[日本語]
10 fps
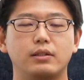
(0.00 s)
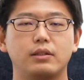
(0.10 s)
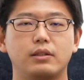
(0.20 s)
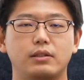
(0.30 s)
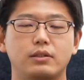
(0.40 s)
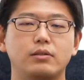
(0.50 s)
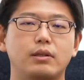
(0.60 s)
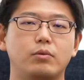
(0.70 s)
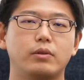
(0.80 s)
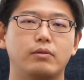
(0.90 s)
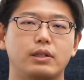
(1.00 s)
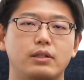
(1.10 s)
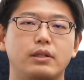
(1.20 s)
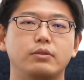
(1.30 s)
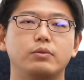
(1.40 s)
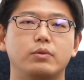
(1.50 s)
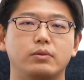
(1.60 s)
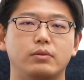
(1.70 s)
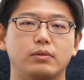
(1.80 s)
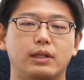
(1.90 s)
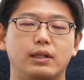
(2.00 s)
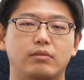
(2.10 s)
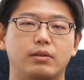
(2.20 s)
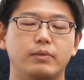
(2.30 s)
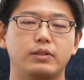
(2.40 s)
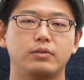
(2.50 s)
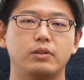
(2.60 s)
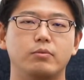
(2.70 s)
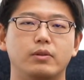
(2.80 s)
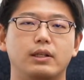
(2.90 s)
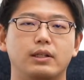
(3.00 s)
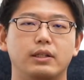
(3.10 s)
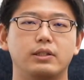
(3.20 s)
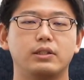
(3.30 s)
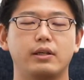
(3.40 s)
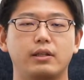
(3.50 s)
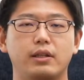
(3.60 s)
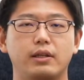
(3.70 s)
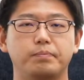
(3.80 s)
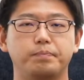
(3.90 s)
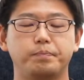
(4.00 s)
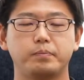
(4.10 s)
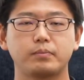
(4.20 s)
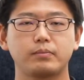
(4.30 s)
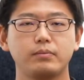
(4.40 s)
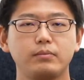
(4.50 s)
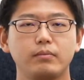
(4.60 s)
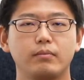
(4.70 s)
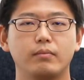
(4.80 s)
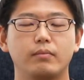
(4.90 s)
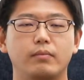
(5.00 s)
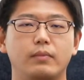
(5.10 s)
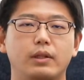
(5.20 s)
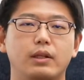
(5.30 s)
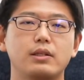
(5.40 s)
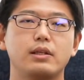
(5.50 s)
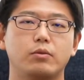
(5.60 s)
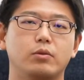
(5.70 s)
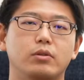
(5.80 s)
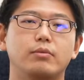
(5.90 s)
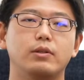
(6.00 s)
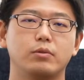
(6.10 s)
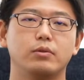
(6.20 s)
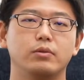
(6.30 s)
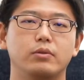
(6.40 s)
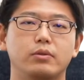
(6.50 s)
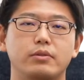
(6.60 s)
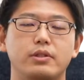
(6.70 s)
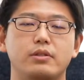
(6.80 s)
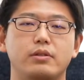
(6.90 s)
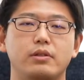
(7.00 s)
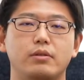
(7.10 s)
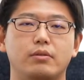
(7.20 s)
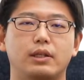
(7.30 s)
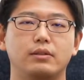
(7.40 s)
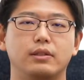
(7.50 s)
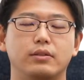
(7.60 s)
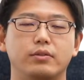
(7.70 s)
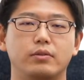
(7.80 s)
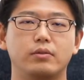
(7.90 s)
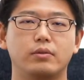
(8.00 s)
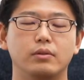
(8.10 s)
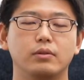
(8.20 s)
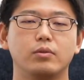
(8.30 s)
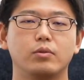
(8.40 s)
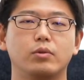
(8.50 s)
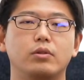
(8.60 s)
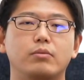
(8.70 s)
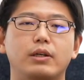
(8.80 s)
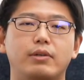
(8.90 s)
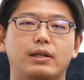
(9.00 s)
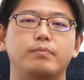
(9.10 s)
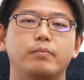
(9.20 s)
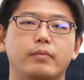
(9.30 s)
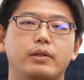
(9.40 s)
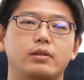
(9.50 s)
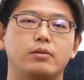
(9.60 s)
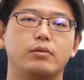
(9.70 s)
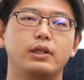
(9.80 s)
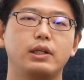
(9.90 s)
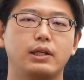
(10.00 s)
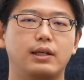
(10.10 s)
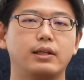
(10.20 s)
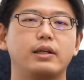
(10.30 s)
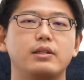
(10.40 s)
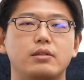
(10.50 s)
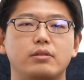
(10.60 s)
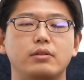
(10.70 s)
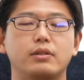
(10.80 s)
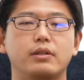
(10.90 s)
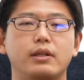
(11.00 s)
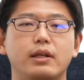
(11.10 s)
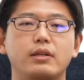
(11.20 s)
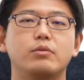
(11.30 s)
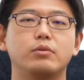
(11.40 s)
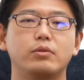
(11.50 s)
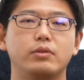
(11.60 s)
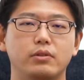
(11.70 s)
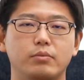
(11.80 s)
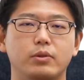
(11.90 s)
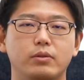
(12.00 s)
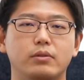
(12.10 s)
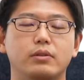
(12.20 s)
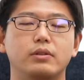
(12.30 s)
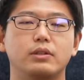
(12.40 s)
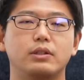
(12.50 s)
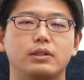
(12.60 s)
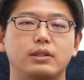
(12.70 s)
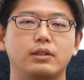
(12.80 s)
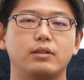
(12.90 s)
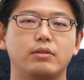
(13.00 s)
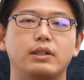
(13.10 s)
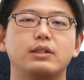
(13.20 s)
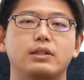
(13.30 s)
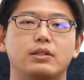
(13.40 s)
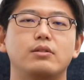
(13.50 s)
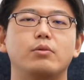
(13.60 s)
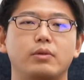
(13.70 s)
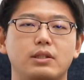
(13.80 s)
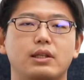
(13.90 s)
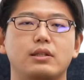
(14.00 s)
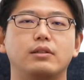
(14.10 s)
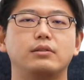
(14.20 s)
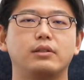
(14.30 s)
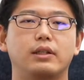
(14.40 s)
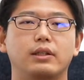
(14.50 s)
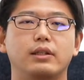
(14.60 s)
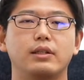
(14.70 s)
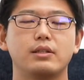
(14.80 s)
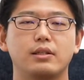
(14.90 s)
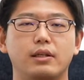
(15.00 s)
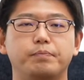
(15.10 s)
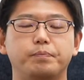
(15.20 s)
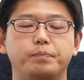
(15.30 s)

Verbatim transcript: で実はこれはセルフトークとかアファメーションにも関連していてなぜ言葉をコントロールする必要があるかというと言葉はそれに関係する映像というものを私たちに想起させるからなんですね。